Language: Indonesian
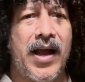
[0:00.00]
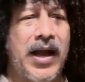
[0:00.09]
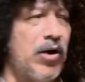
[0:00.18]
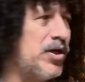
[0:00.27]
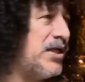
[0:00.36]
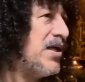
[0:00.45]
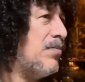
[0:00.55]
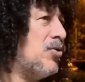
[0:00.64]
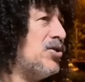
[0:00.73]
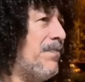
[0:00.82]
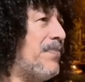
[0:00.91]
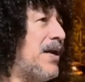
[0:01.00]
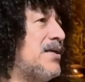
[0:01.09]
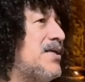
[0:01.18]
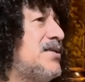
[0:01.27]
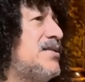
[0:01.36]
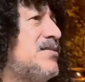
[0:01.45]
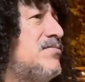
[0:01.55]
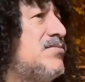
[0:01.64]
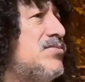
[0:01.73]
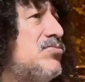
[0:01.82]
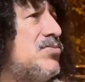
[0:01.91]
Kalau kita mau nyebrang ke
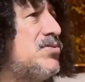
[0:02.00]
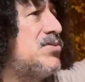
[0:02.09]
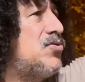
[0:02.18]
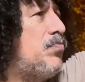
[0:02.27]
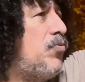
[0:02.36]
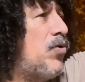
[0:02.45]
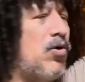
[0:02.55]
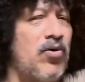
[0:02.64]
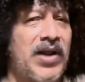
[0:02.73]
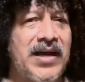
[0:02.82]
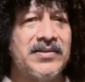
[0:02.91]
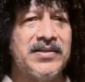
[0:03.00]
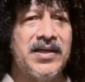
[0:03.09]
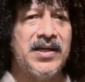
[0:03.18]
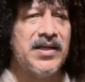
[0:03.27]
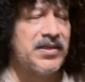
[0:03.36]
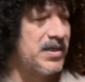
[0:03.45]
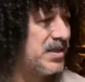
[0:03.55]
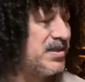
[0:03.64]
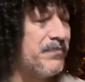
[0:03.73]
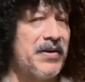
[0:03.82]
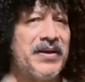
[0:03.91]
pulau orang, kita
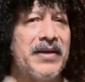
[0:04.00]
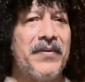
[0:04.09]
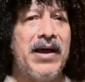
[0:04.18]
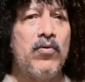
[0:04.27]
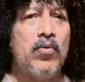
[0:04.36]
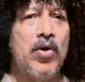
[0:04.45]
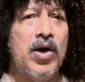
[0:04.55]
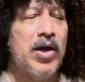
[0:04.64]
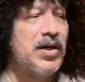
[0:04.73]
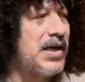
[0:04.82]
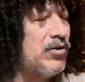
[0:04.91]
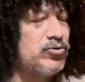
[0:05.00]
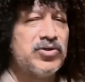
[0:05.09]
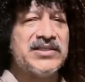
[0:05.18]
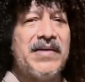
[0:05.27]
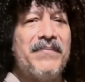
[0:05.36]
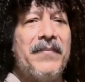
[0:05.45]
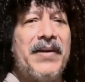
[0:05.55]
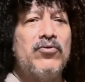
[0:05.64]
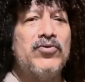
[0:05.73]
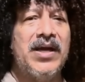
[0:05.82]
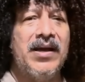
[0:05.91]
nyebrang pakai perahu kalau sudah sampai
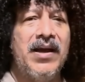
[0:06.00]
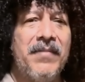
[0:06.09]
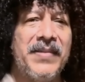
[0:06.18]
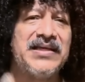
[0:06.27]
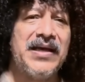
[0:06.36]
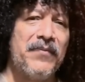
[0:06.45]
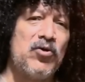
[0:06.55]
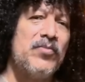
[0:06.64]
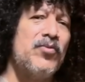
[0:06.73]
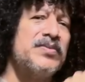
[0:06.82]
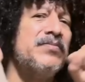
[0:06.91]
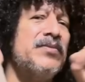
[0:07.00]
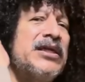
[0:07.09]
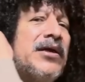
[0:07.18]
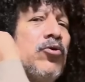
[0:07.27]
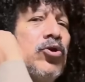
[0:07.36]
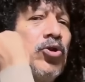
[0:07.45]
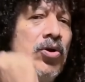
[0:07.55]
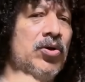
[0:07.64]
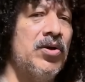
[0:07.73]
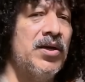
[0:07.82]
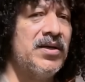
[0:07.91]
perahunya, masa perahunya mesti kita
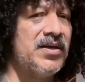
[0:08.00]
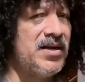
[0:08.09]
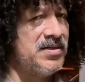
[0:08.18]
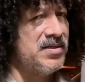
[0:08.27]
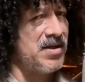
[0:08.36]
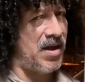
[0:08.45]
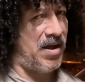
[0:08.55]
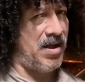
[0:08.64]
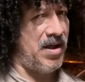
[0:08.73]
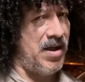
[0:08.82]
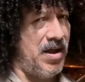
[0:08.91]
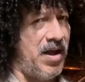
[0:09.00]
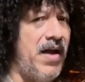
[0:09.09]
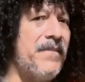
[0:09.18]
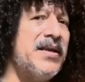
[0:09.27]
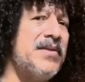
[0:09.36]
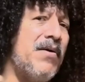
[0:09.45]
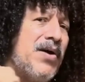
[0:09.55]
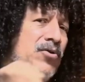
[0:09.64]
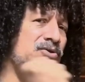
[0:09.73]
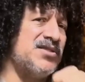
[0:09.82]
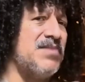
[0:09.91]
gotong? Kan enggak. Apa yang dibawa
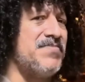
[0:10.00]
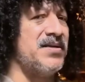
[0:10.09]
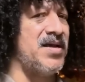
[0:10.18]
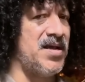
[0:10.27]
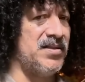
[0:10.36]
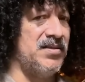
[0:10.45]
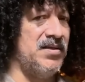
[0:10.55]
kalau sudah sampai ke darat?